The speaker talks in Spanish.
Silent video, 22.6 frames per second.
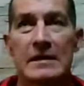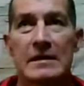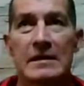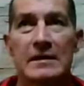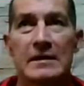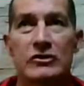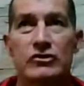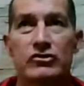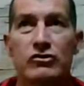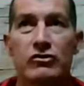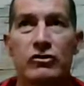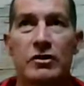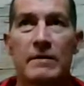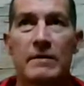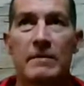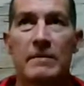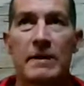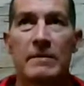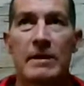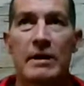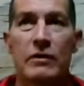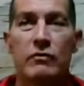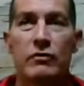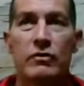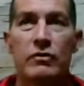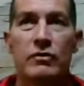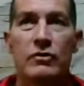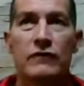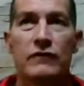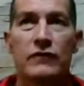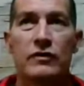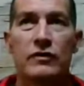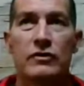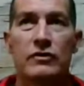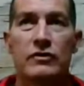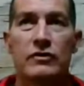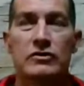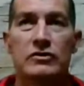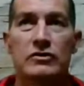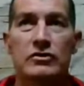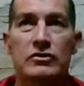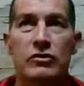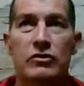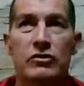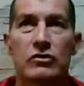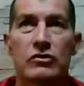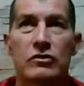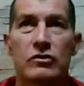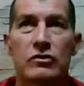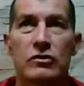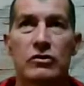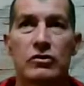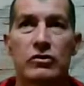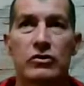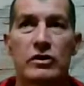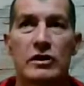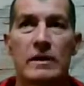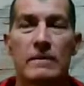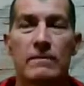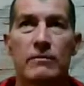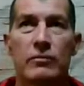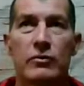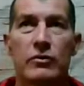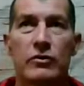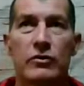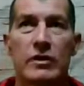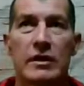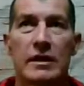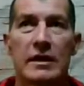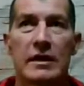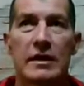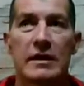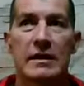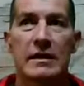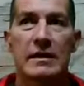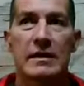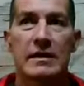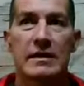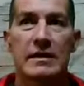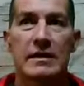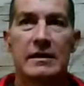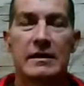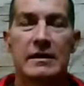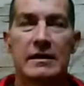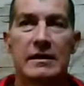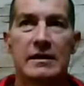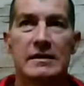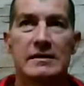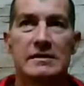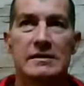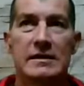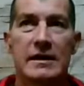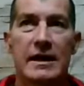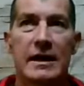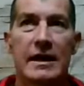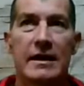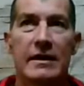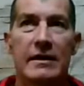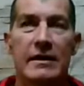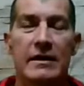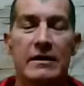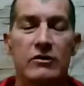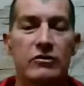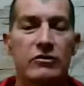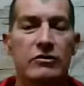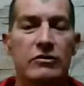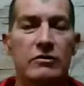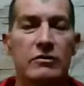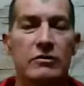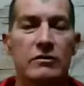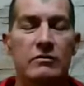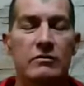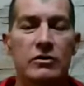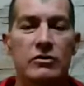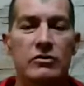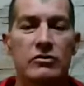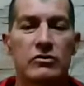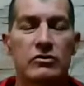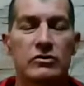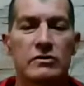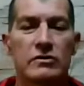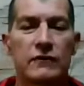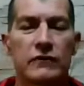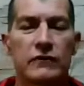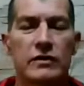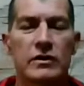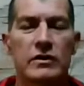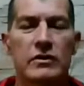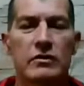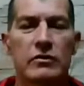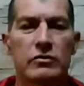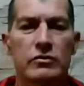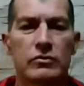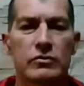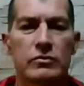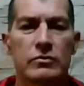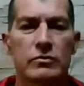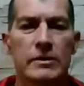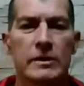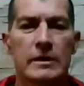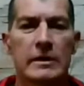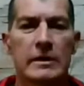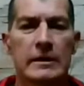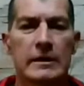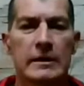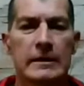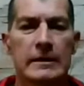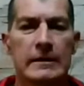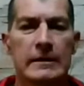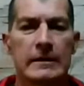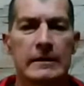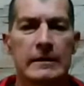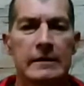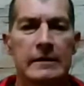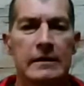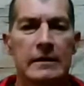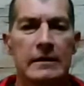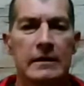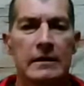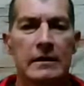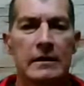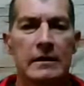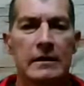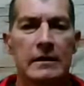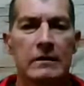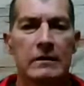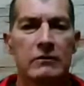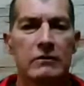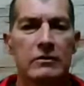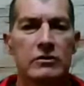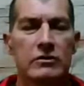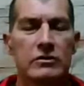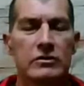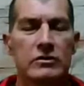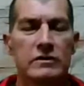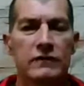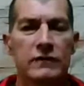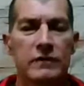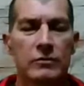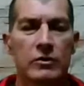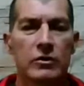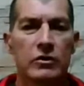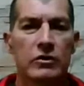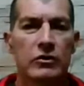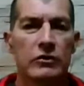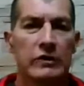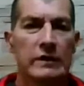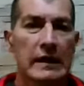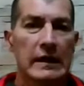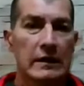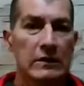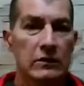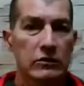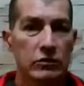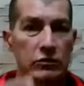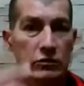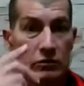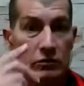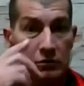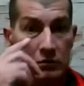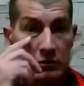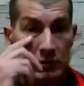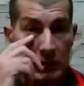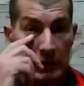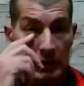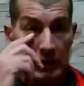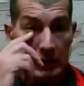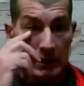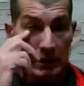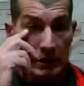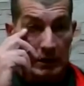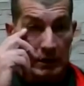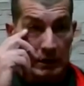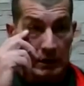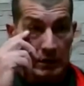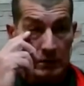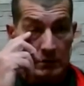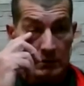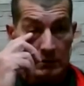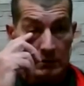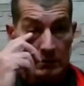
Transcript: yo lo que más me acuerdo fueron, son los, tiempos de, llegada, ¿no? Cuando fui en octubre, eh, cuando se firmó el contrato, eh,